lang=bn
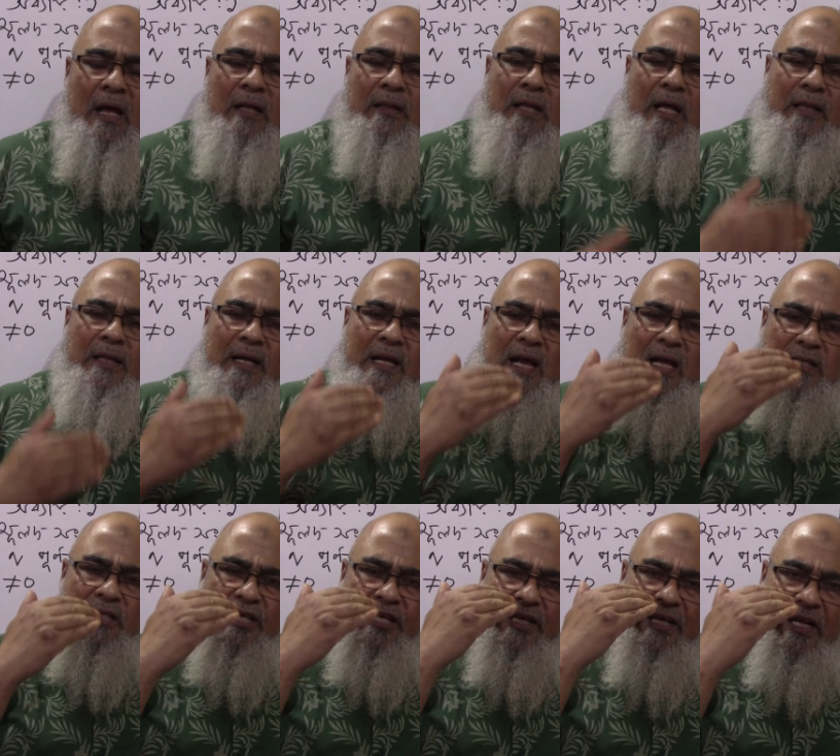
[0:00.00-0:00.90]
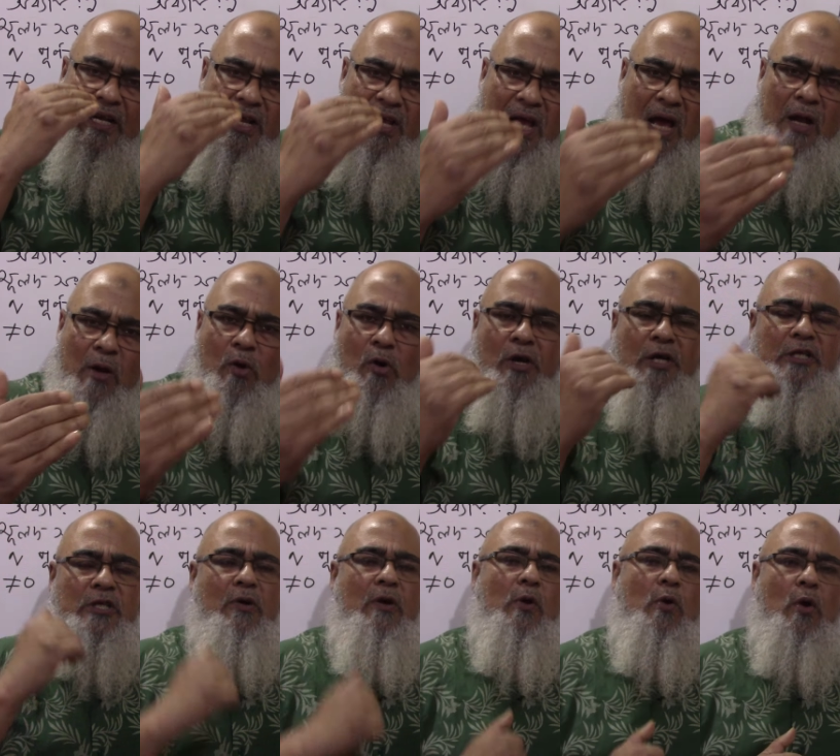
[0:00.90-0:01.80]
তাদের কাছে ক্লিয়ার
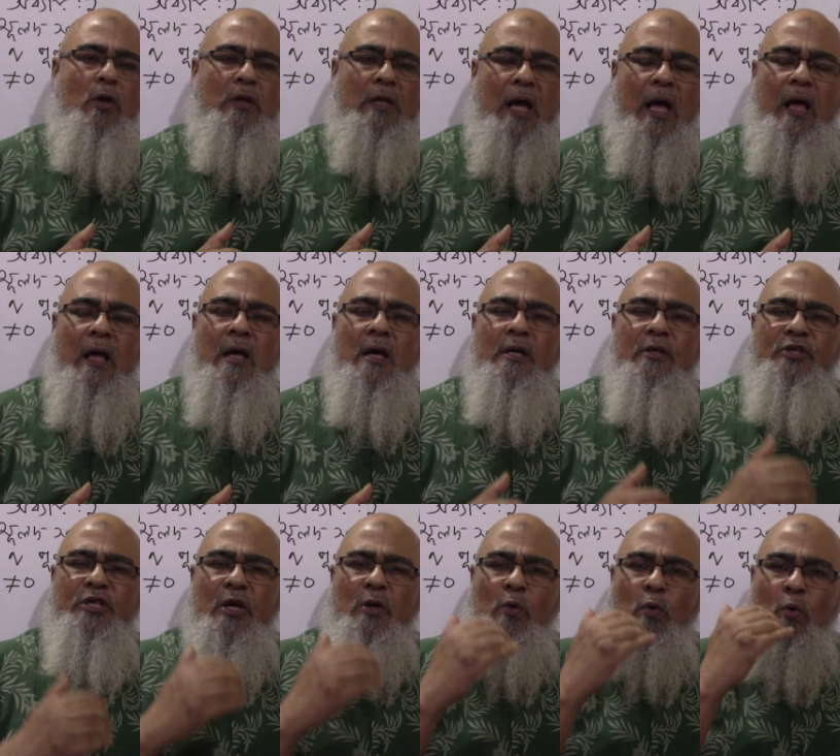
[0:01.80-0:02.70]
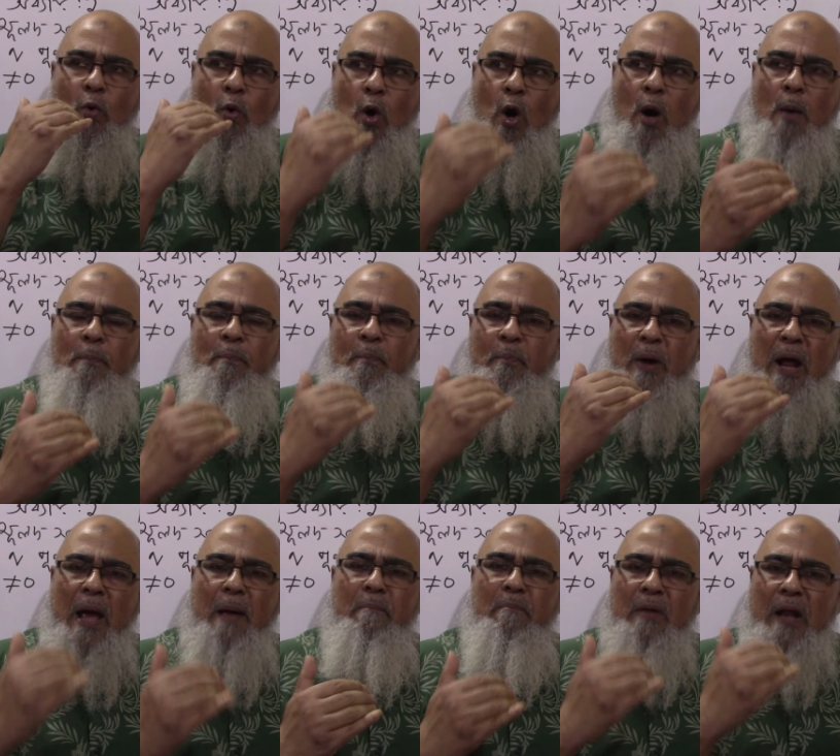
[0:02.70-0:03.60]
হয়ে যাওয়ার কথা যে ক
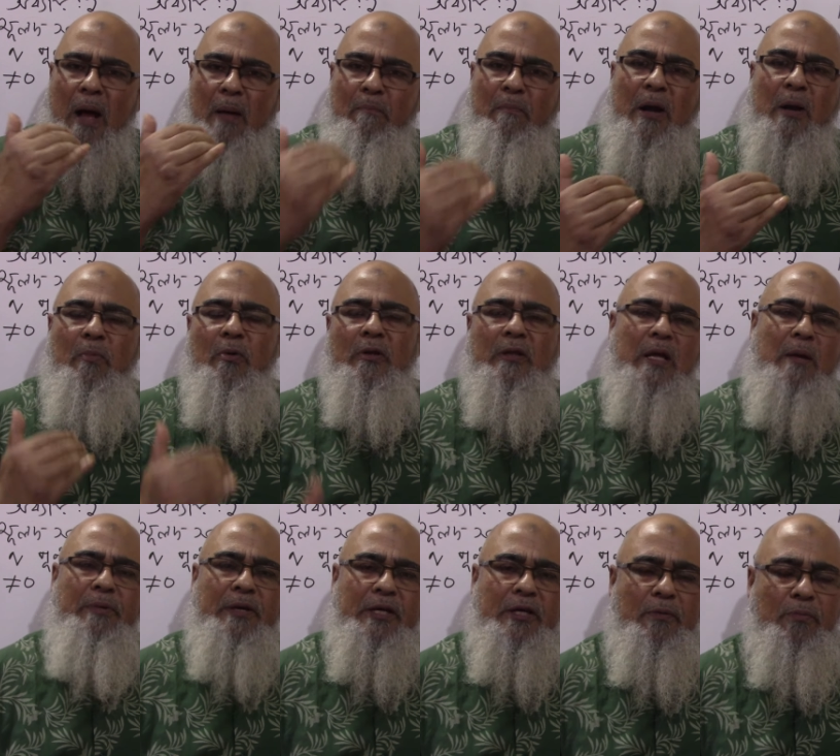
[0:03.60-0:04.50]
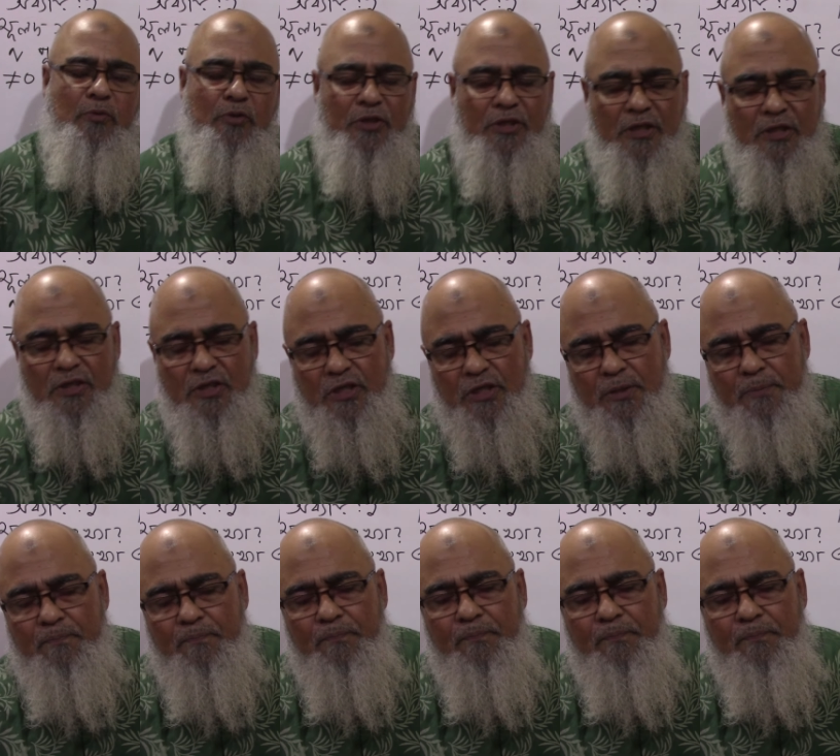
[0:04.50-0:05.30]
প্রাইম নাম্বার বলতে আমি কি বুঝিয়েছি